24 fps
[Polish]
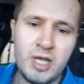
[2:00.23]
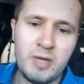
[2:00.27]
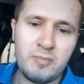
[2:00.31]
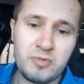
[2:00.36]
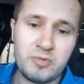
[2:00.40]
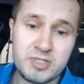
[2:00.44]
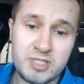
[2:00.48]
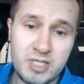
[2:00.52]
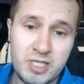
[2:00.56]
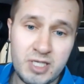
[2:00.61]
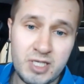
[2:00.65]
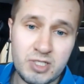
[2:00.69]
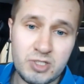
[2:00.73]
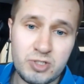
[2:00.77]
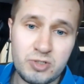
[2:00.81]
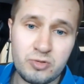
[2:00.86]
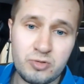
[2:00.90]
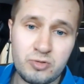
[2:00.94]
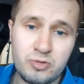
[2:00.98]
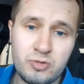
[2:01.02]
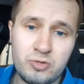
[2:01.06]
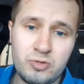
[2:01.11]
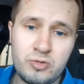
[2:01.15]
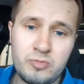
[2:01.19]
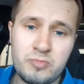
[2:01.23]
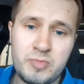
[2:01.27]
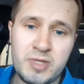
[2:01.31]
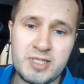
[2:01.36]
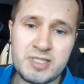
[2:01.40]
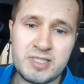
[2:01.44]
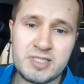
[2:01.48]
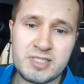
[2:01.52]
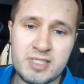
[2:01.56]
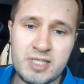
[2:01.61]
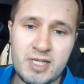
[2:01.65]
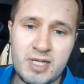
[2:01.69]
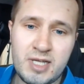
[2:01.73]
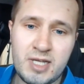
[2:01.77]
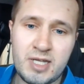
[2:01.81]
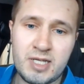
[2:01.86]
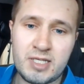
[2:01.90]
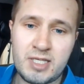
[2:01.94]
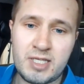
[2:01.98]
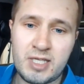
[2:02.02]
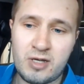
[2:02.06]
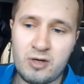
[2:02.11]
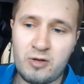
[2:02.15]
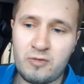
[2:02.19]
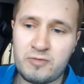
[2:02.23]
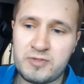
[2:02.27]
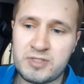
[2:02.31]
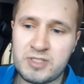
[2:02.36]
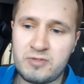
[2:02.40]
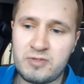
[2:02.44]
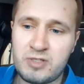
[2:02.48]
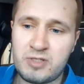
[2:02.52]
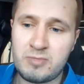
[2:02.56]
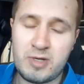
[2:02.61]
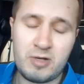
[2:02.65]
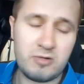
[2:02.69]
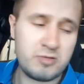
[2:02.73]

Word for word: po zajęciu miejsca kierowcy w tym